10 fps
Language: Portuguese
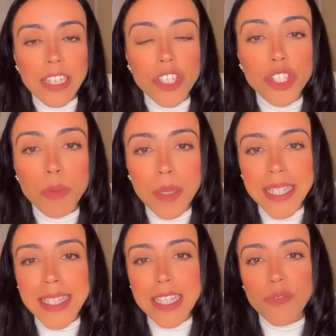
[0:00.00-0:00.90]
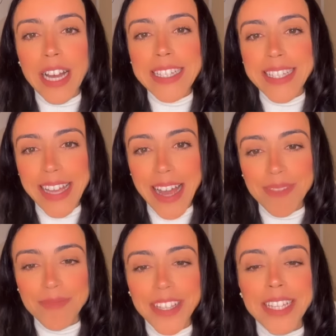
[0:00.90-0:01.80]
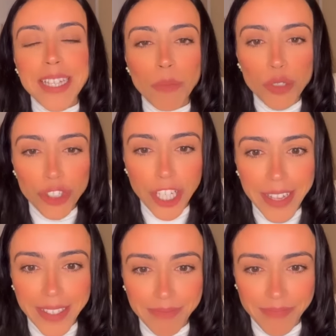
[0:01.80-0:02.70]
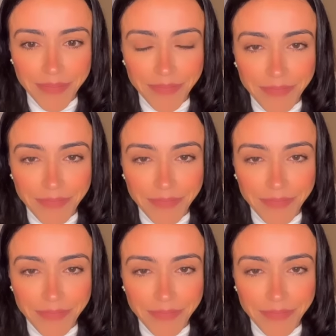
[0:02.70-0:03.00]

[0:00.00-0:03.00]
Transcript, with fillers: a gente precisa esvaziar essa mochila.